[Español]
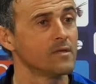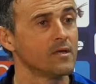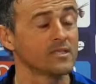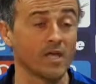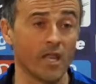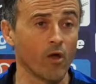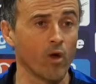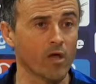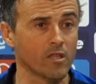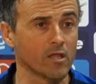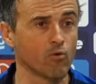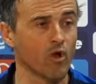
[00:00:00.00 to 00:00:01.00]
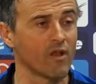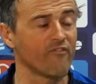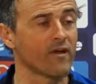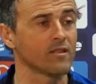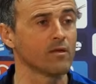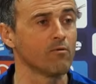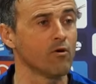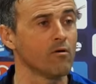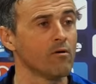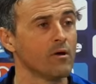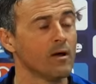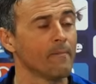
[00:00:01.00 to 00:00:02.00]
Sería un adjetivo
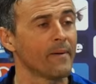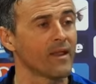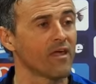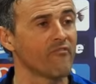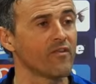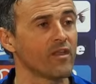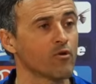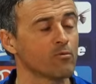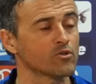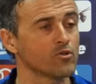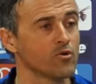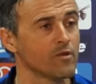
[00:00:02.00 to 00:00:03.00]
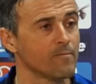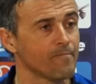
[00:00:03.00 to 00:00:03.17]
calificativo para definir cómo estoy.